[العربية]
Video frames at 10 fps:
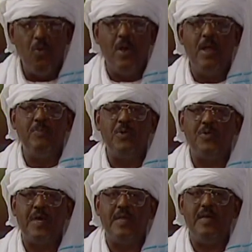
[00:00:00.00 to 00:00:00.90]
ولم
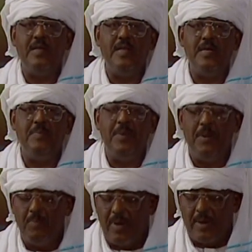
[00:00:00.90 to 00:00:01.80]
تذكر هيلي
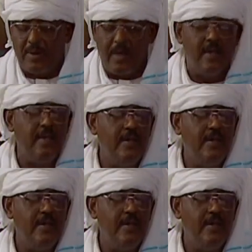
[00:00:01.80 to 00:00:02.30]
بالمره